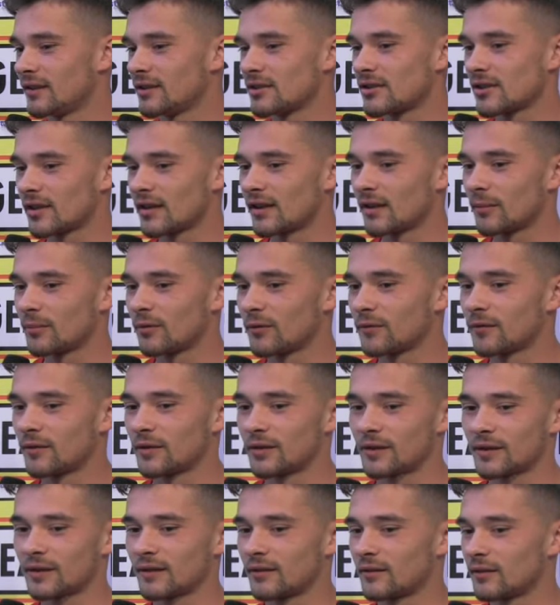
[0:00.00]
vincerà la più
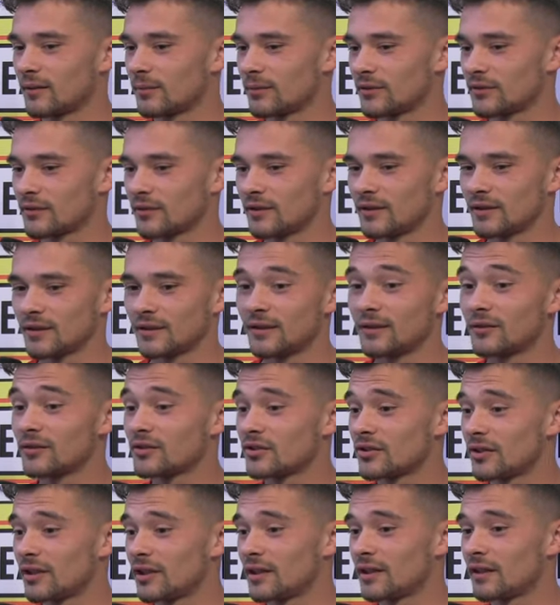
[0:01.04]
forte, non ti posso dire né
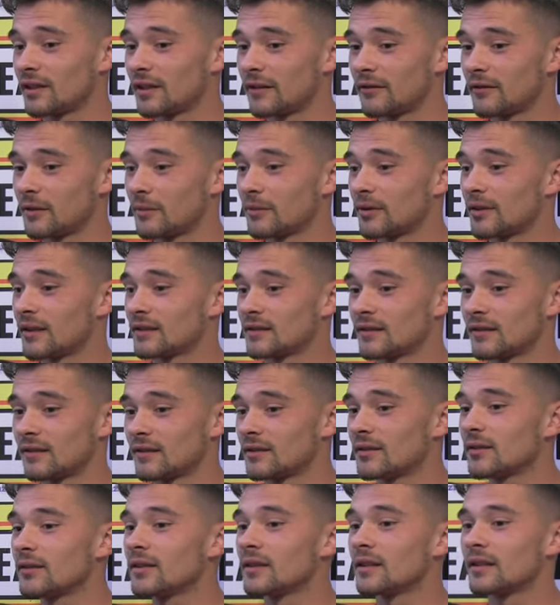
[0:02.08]
Nocerina, né Vibonese,
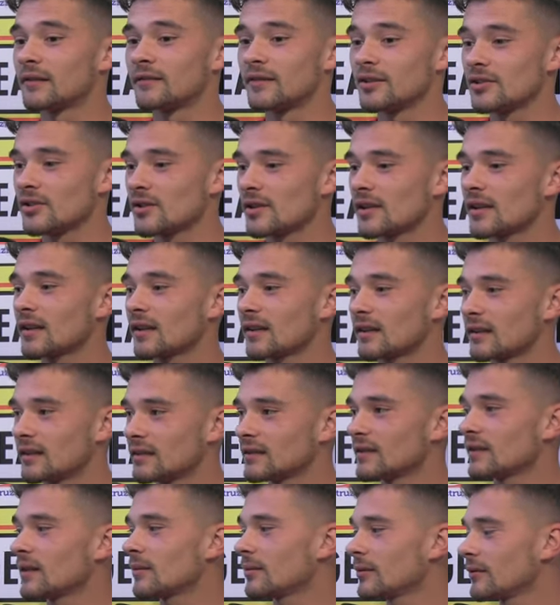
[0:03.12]
né Troina, vincerà chi
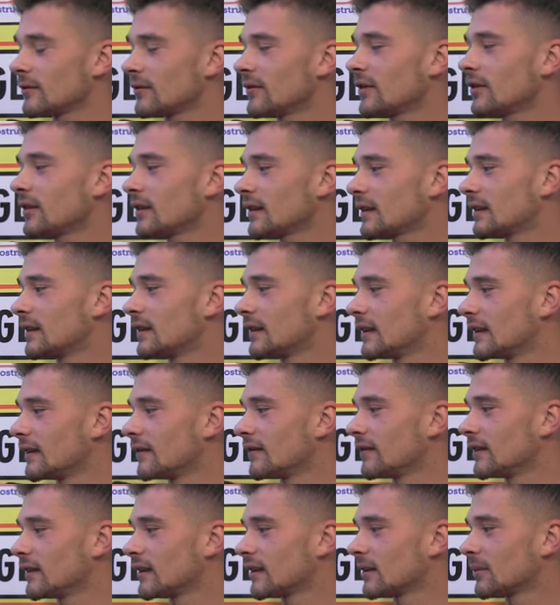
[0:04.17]
sarà più forte e
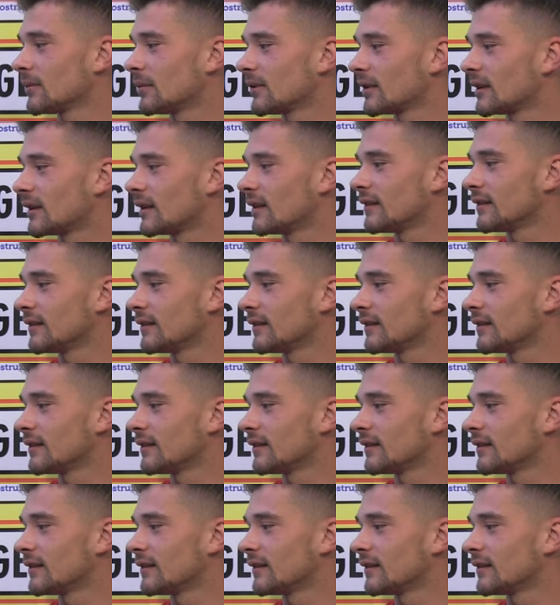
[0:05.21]
alla fine campionato.